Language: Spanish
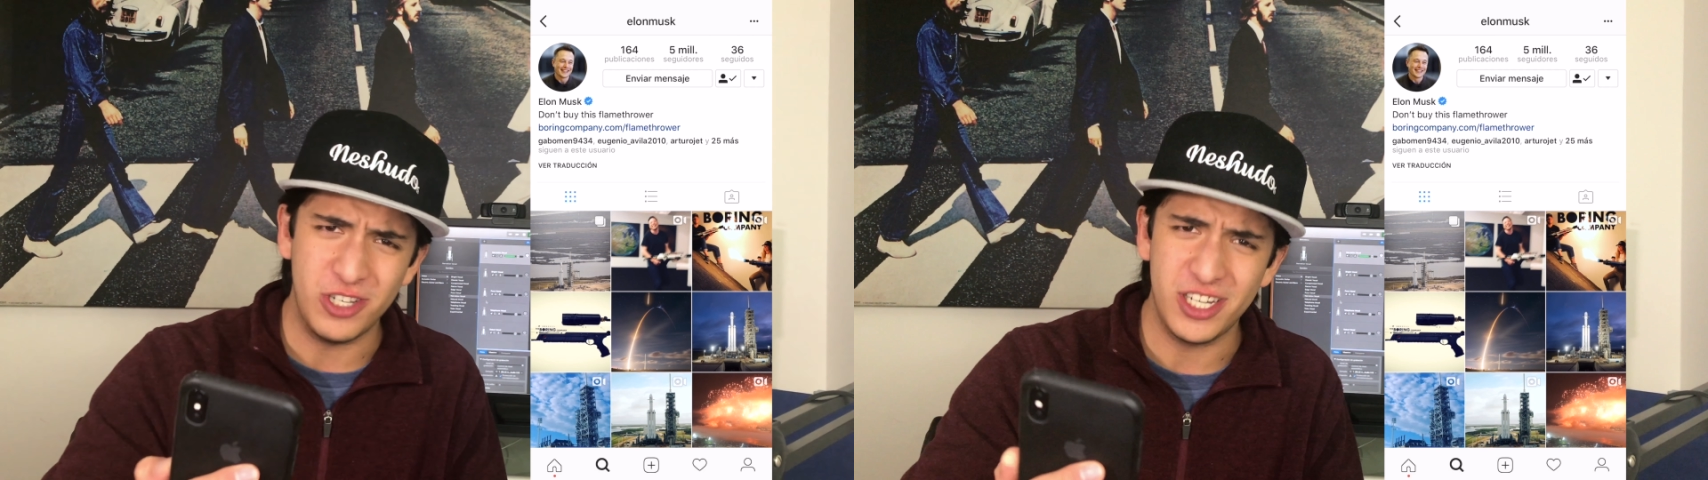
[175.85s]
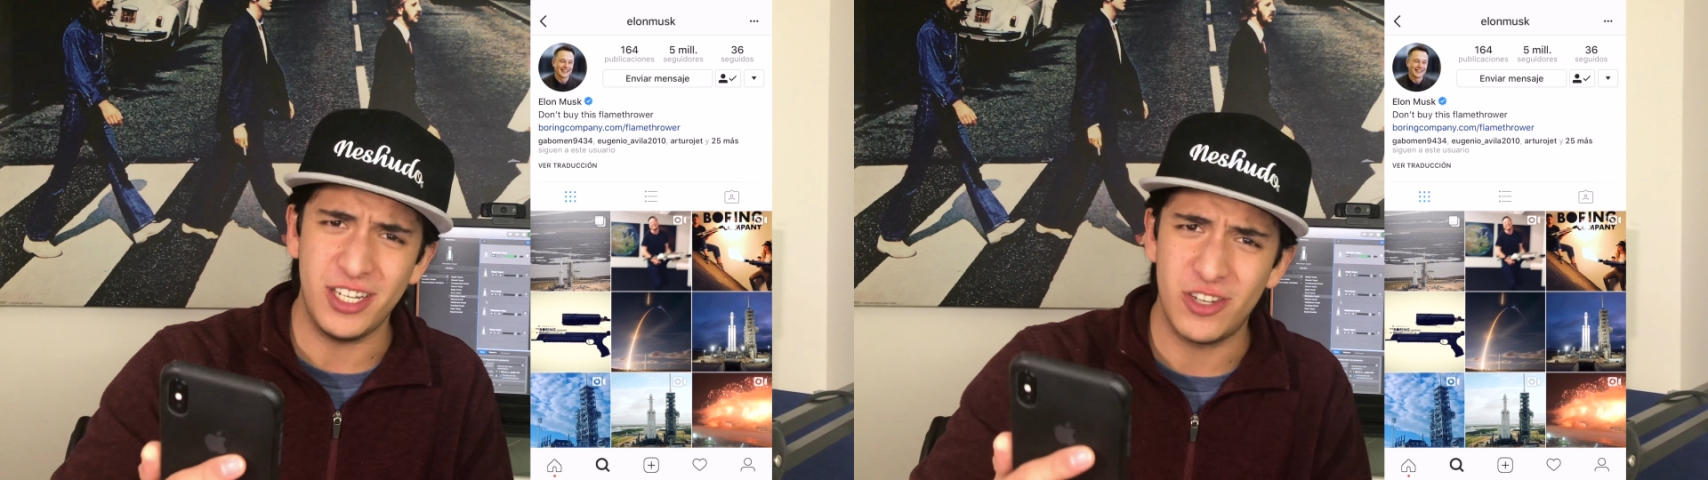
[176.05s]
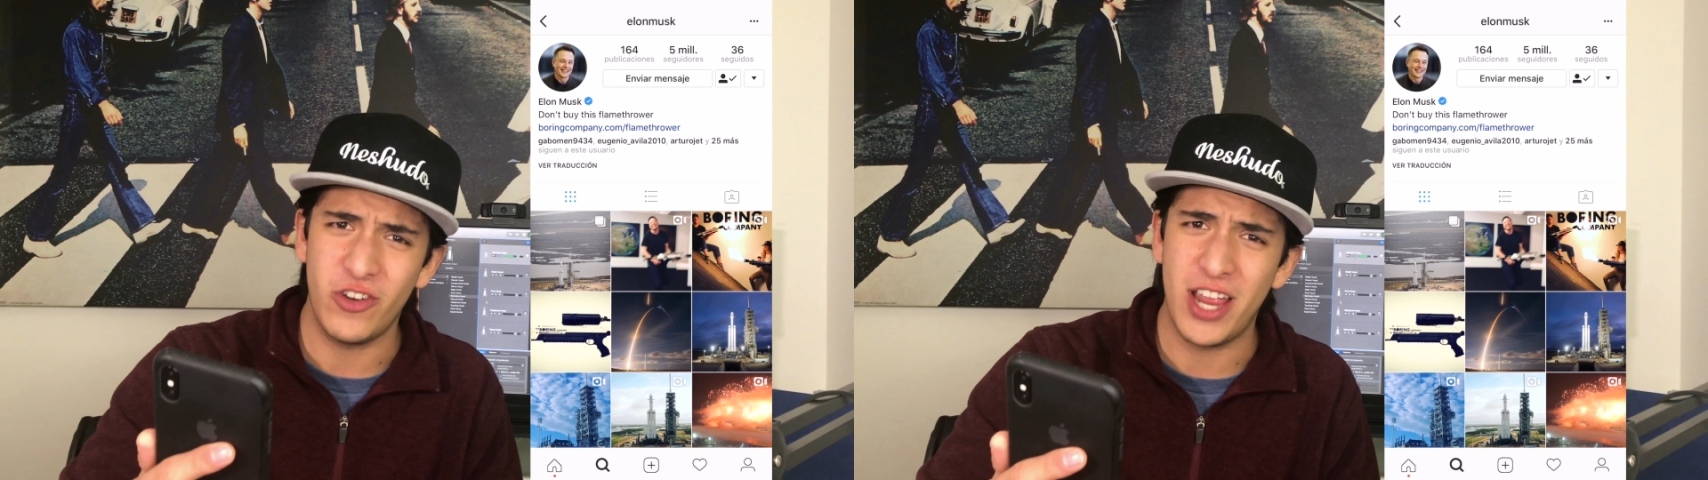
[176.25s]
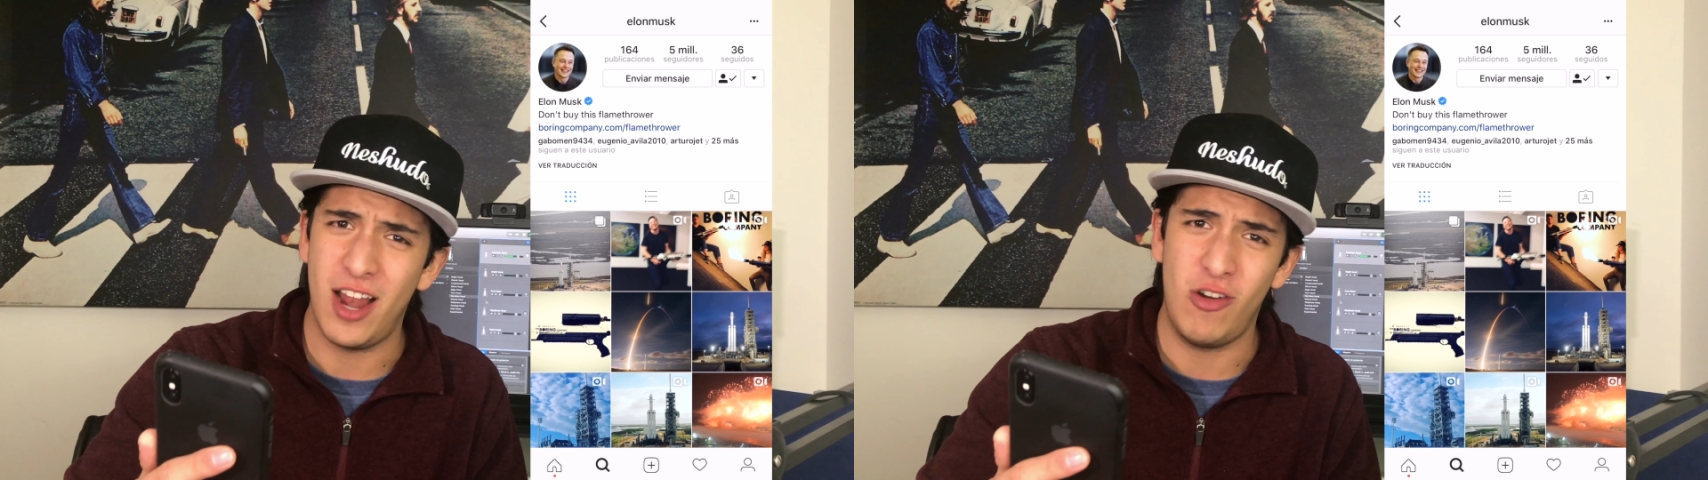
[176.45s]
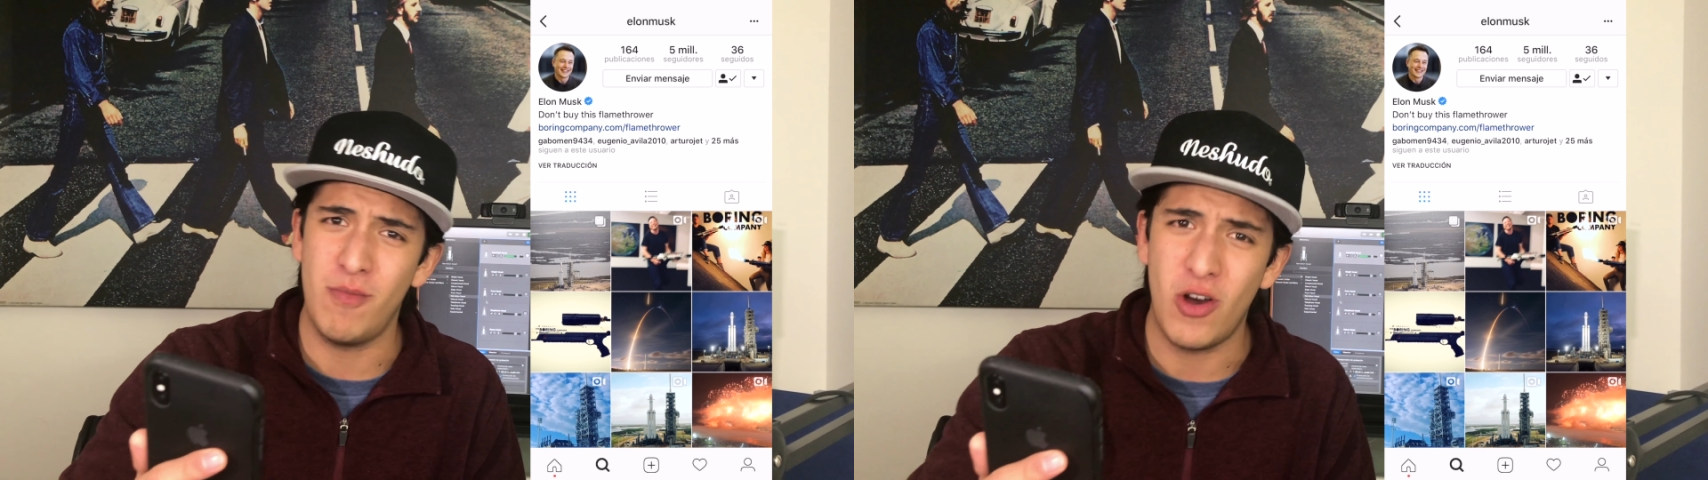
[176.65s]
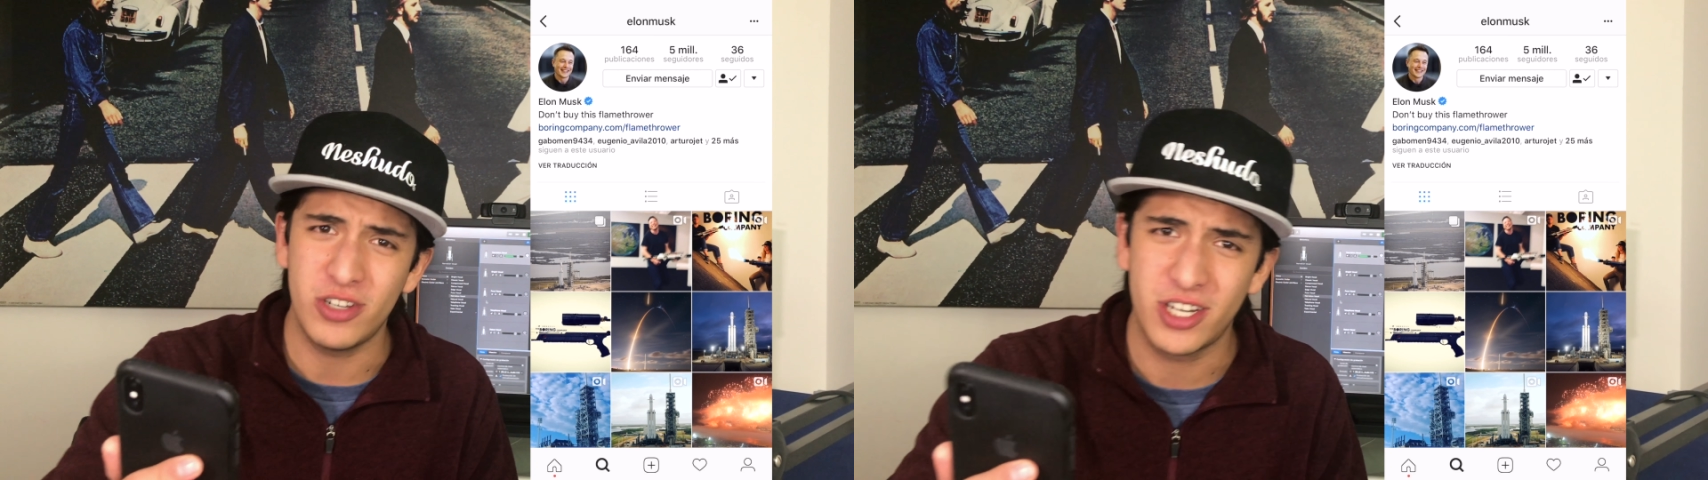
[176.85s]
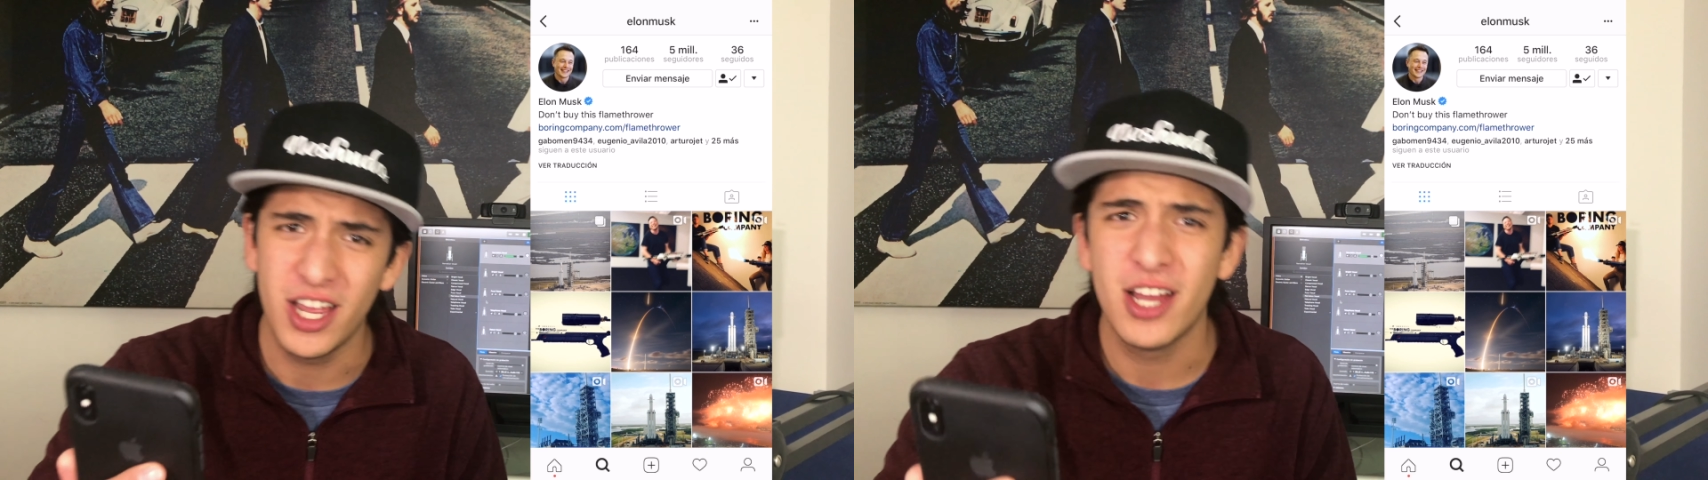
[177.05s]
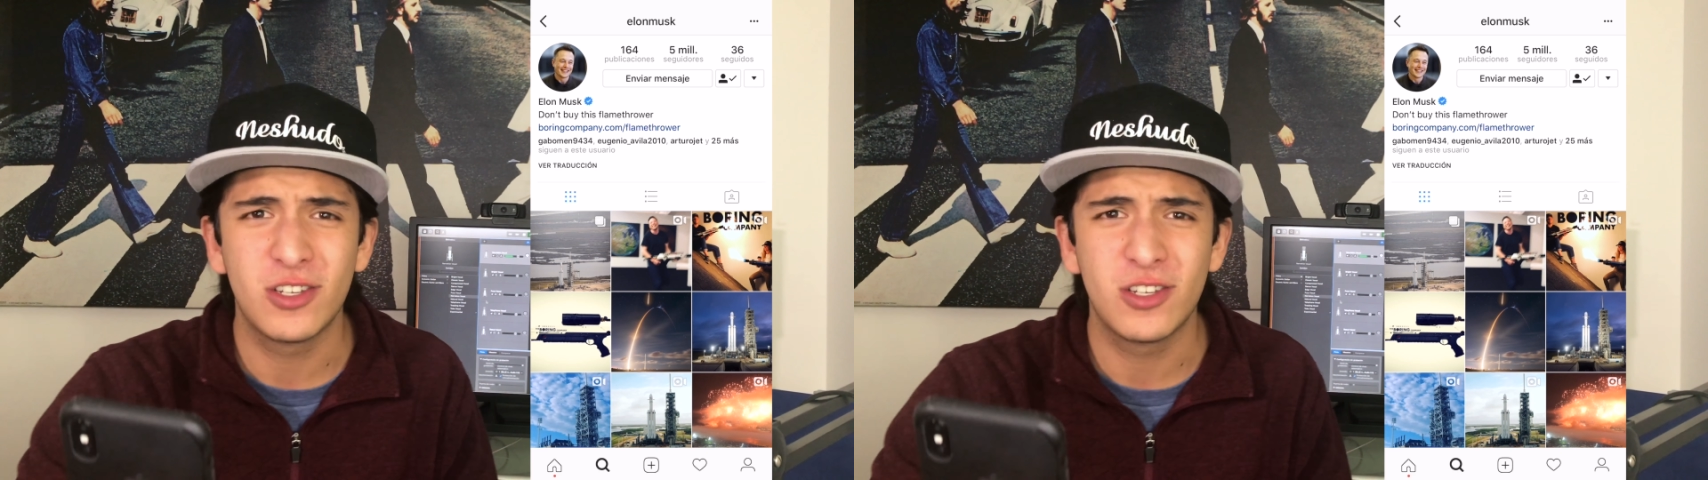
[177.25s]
sí, soy Elon Musk.